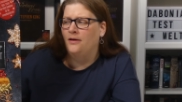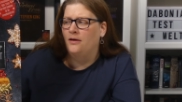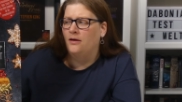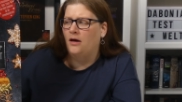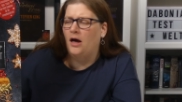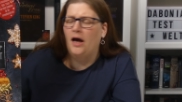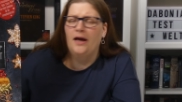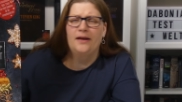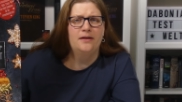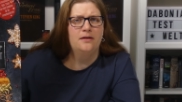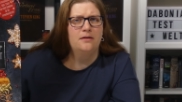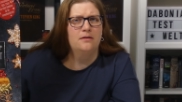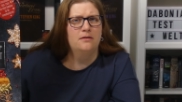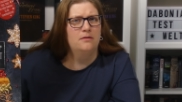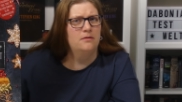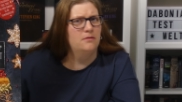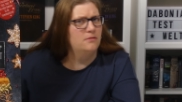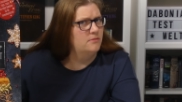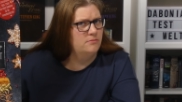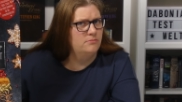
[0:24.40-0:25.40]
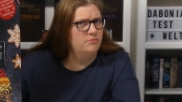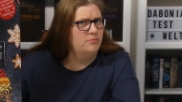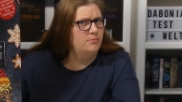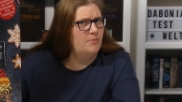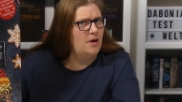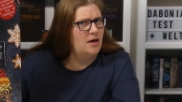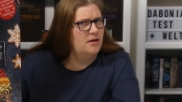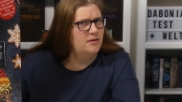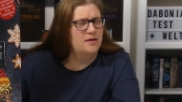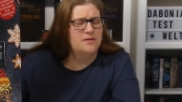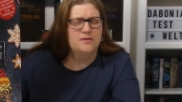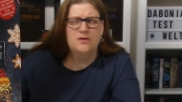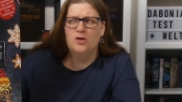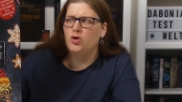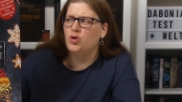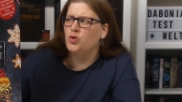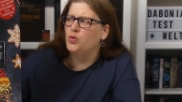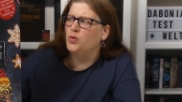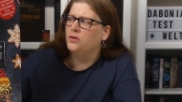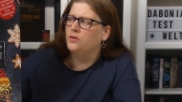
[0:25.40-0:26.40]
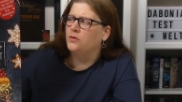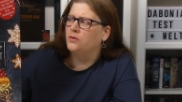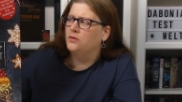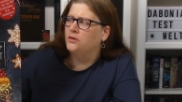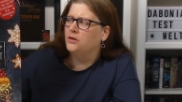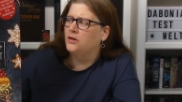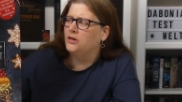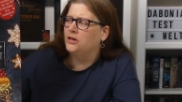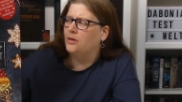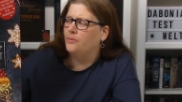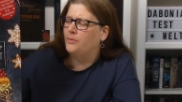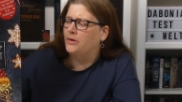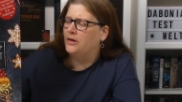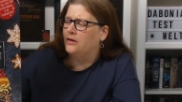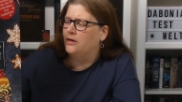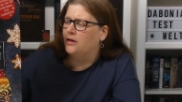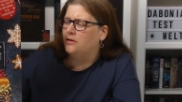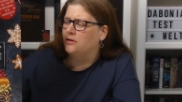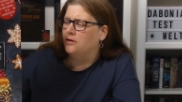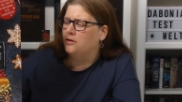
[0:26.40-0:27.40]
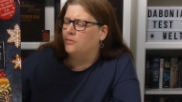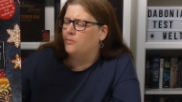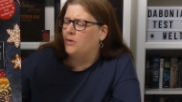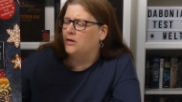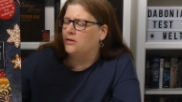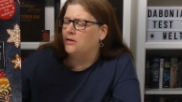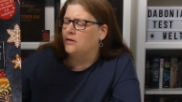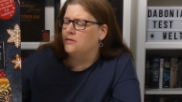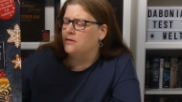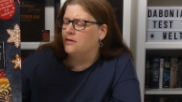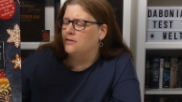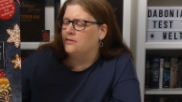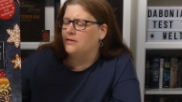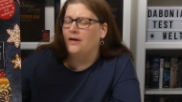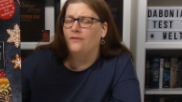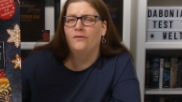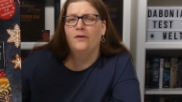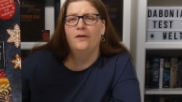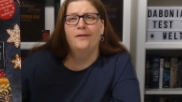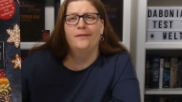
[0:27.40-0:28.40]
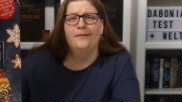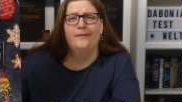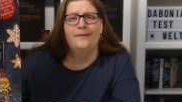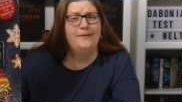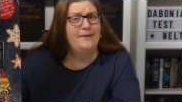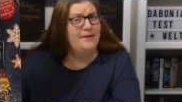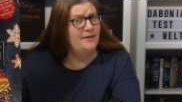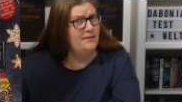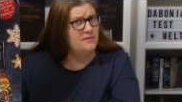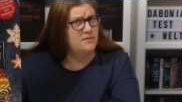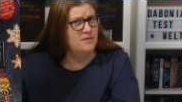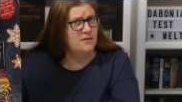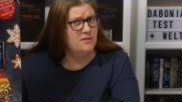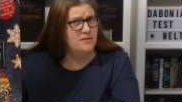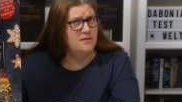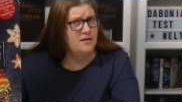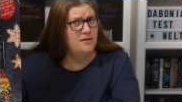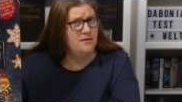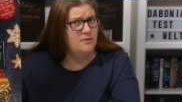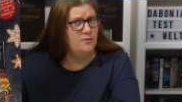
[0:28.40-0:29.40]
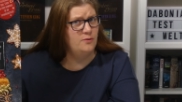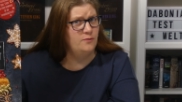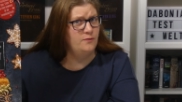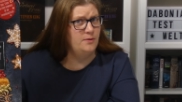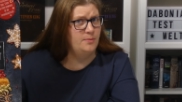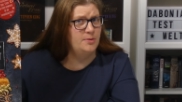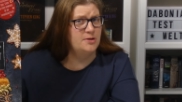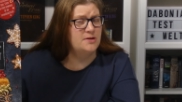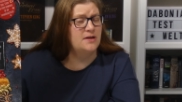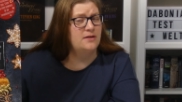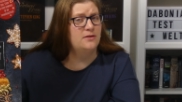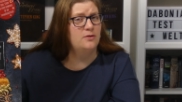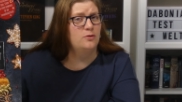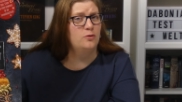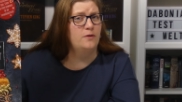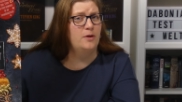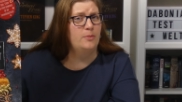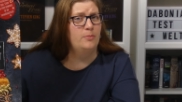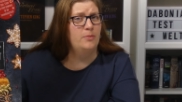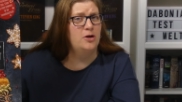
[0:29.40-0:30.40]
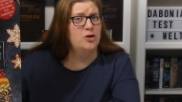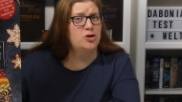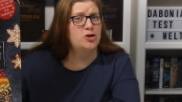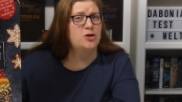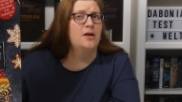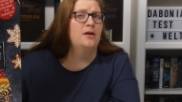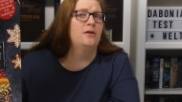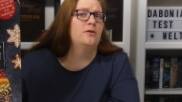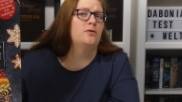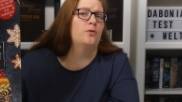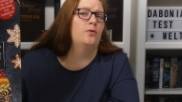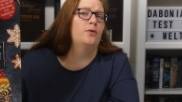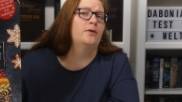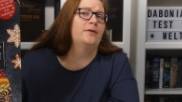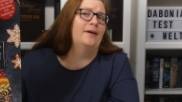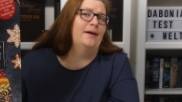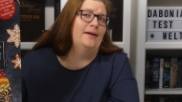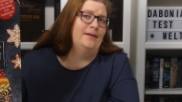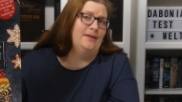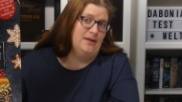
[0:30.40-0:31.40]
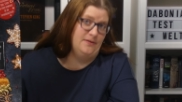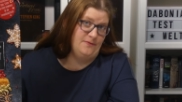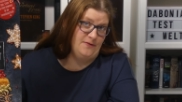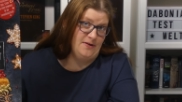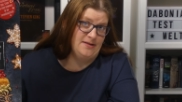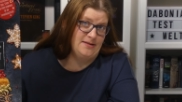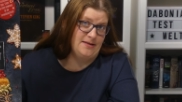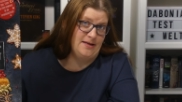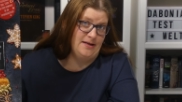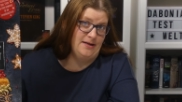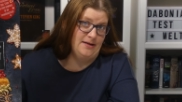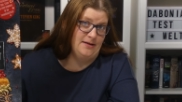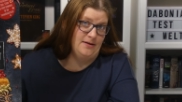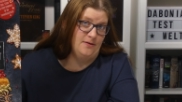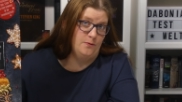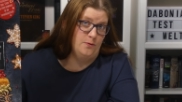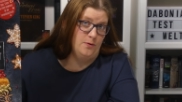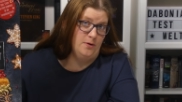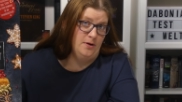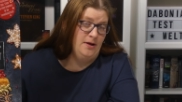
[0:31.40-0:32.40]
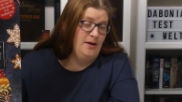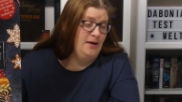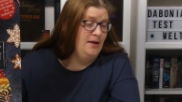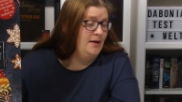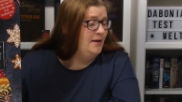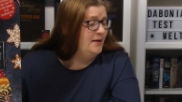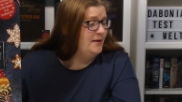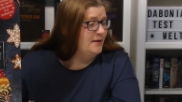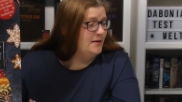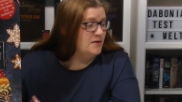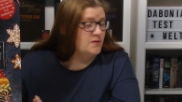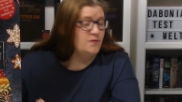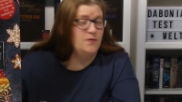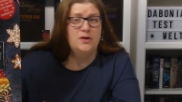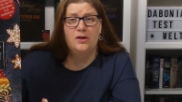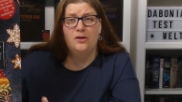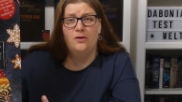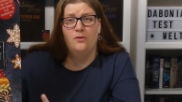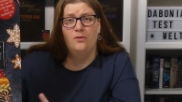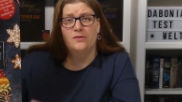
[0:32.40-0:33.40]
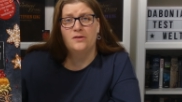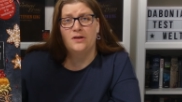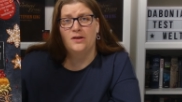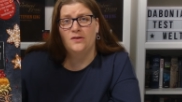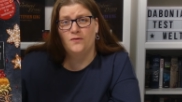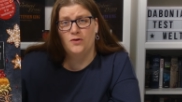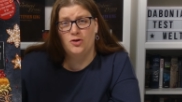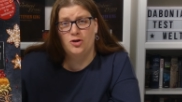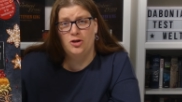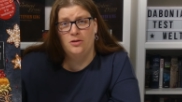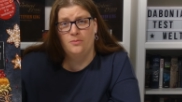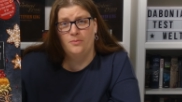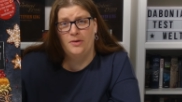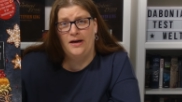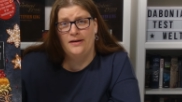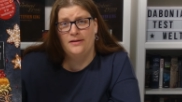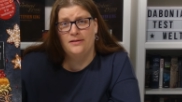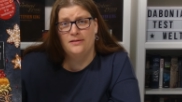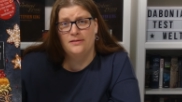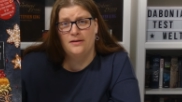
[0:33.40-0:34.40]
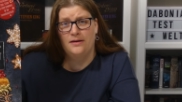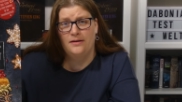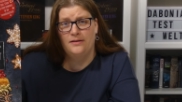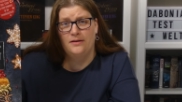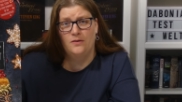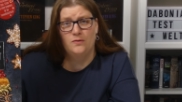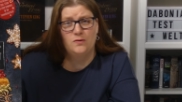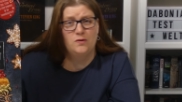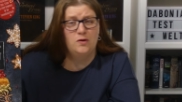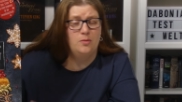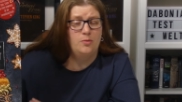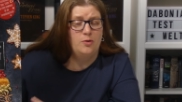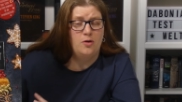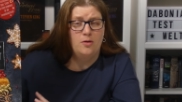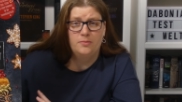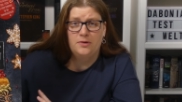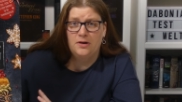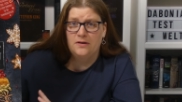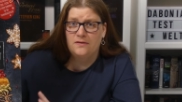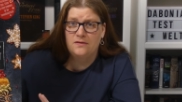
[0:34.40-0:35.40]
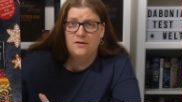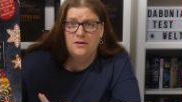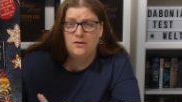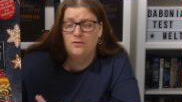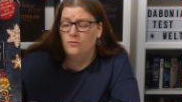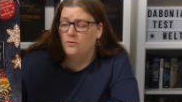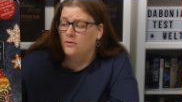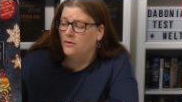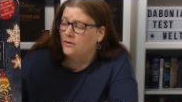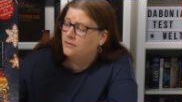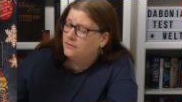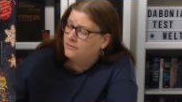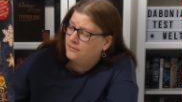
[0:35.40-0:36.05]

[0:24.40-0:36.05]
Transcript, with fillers: Einige machen das ja schon und ich habe mir gedacht, ich mache das jetzt einfach. Jeden Sonntag, irgendwie bis Ende November, stelle ich euch einen Adventskalender vor. Das wird dann auch aus ganz verschiedenen Bereichen sein. Also ihr bekommt jetzt nicht nur,